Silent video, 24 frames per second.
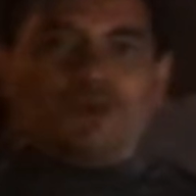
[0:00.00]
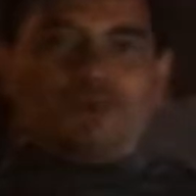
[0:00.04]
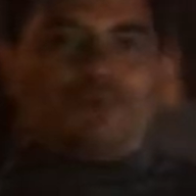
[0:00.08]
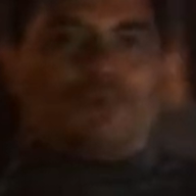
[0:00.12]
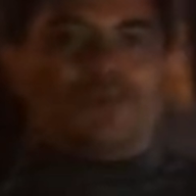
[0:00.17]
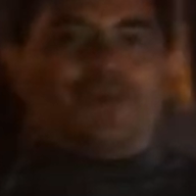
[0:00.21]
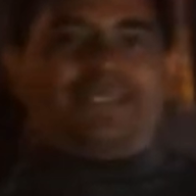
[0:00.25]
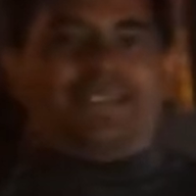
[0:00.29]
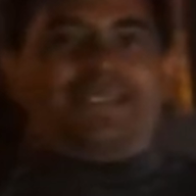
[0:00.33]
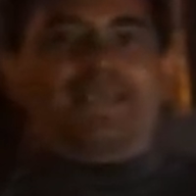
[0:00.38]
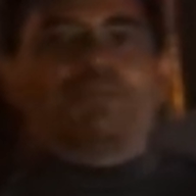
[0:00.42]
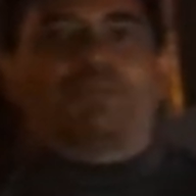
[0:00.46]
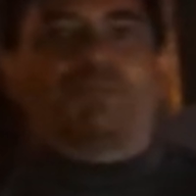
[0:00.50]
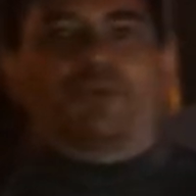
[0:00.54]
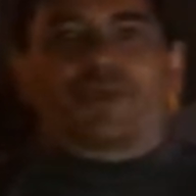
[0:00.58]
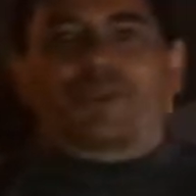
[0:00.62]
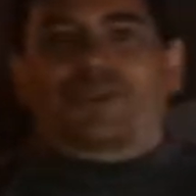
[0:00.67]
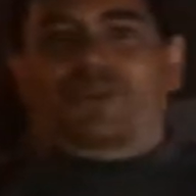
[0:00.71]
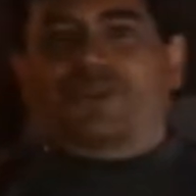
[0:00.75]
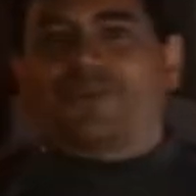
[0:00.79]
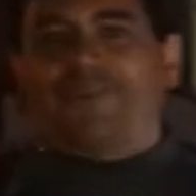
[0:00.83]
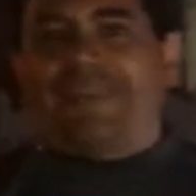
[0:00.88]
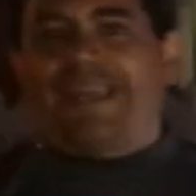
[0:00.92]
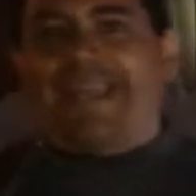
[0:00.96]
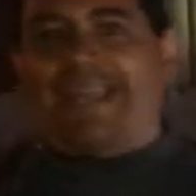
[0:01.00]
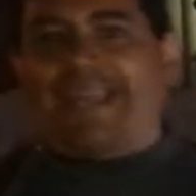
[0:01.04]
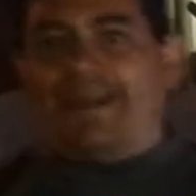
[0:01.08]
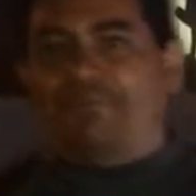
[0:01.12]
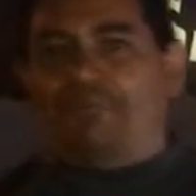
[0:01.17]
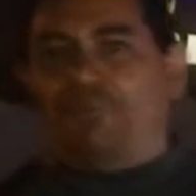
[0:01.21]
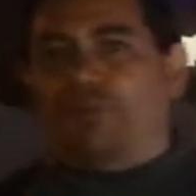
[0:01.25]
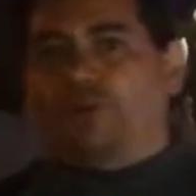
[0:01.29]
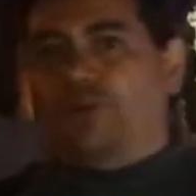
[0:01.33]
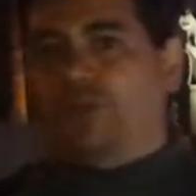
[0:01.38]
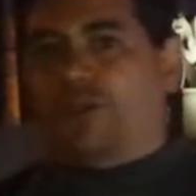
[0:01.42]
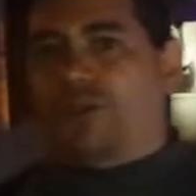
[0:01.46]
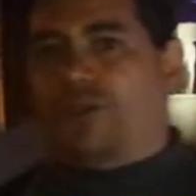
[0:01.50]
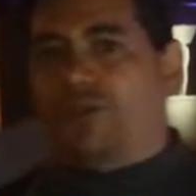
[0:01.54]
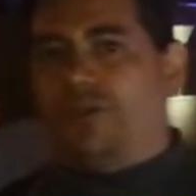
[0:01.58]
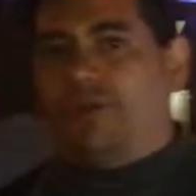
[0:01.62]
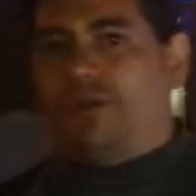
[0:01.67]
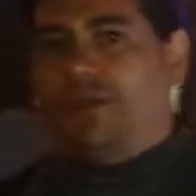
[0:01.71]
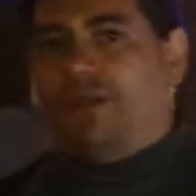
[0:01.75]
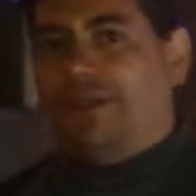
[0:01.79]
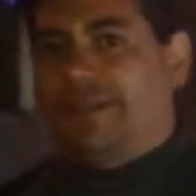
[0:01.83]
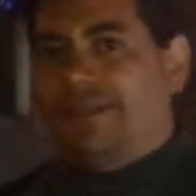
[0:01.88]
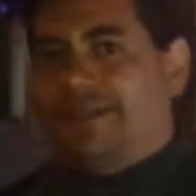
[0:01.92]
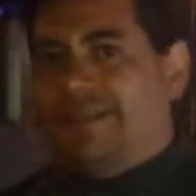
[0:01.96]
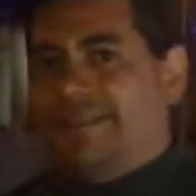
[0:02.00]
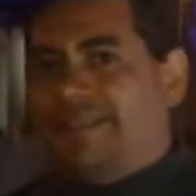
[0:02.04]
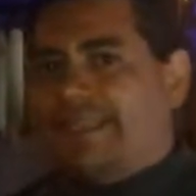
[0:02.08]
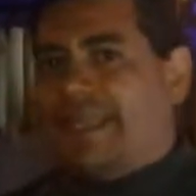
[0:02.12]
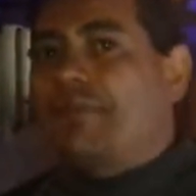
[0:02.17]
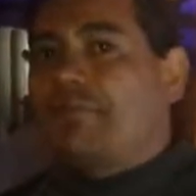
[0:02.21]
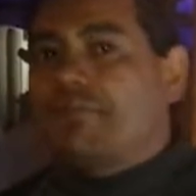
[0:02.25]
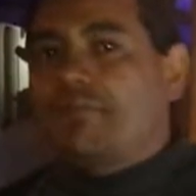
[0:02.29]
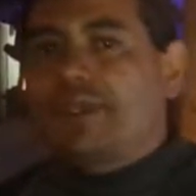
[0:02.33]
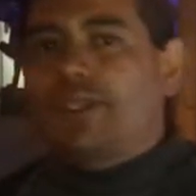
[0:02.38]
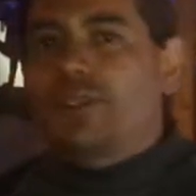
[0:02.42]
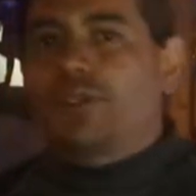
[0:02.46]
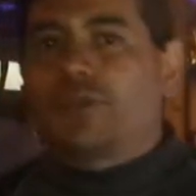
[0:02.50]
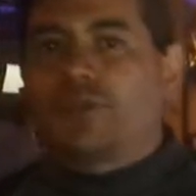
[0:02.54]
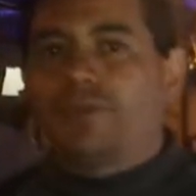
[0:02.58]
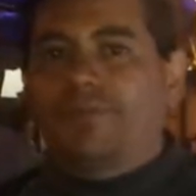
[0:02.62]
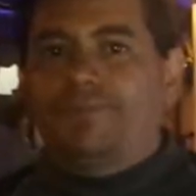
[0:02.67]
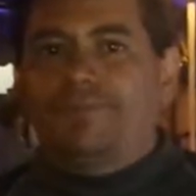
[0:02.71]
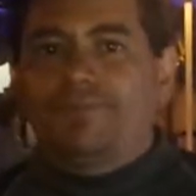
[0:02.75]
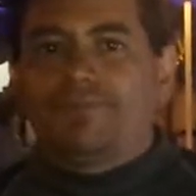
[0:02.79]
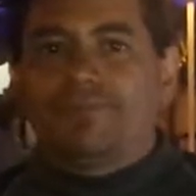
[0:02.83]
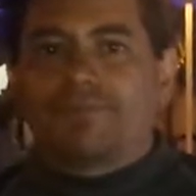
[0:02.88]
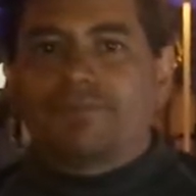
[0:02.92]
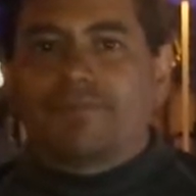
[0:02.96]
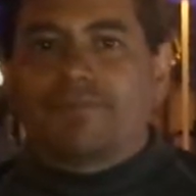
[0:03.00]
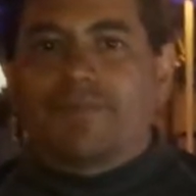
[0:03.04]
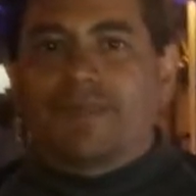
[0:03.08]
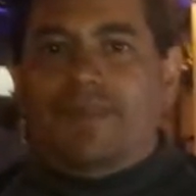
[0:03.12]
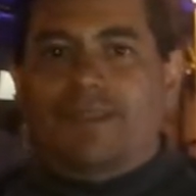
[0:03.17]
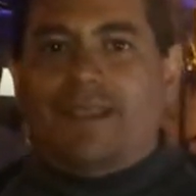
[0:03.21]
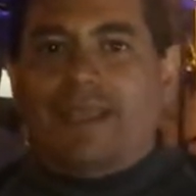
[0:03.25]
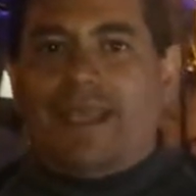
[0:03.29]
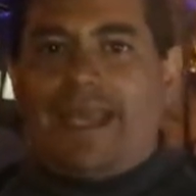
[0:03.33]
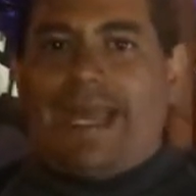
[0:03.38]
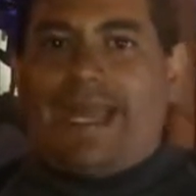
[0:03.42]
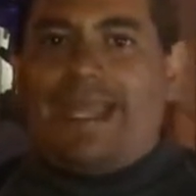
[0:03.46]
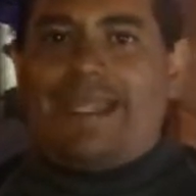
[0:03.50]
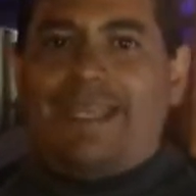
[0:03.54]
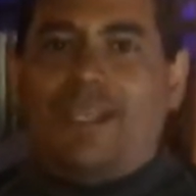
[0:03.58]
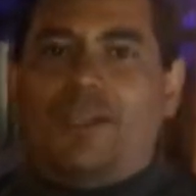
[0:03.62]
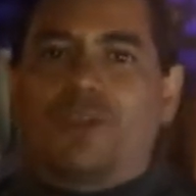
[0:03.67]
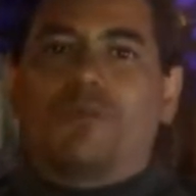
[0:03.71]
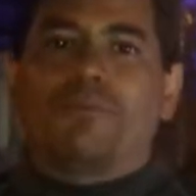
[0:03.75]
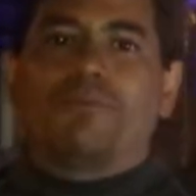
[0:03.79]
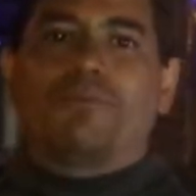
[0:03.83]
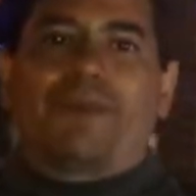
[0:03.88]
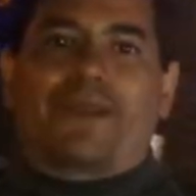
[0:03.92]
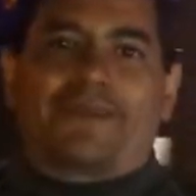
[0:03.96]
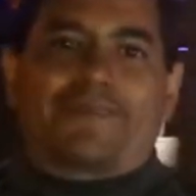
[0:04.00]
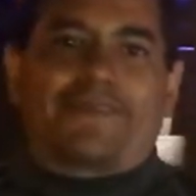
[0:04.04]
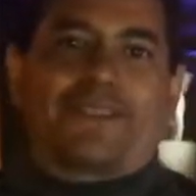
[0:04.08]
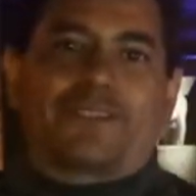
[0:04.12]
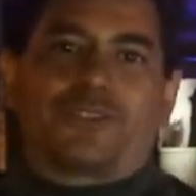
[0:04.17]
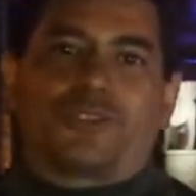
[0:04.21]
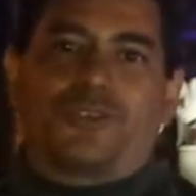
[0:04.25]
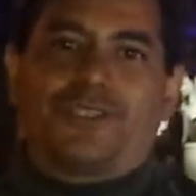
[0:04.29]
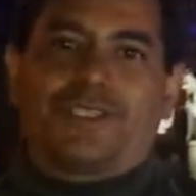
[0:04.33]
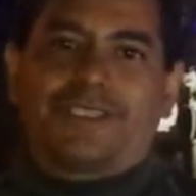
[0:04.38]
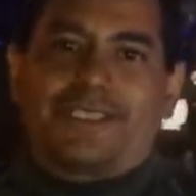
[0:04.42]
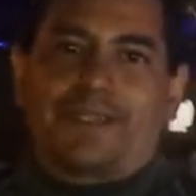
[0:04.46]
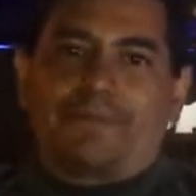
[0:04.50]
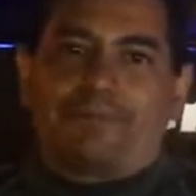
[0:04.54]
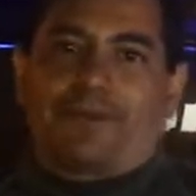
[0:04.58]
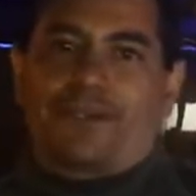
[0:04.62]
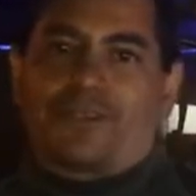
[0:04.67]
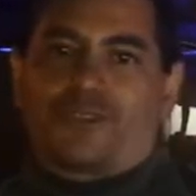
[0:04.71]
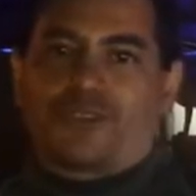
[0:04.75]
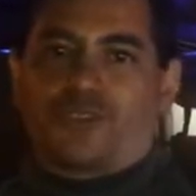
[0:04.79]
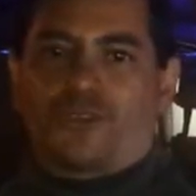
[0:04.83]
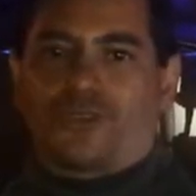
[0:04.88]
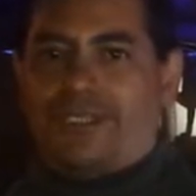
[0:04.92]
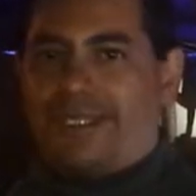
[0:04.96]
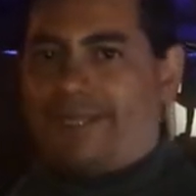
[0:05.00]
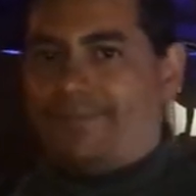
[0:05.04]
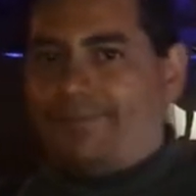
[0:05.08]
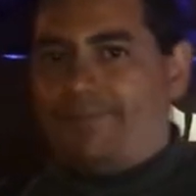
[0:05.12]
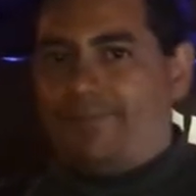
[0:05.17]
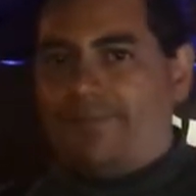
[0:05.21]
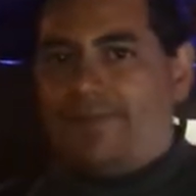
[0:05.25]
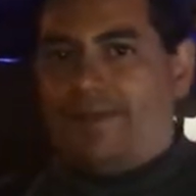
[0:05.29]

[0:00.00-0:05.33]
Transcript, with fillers: como es el puerto de Acapulco te invito a que compartas con esa persona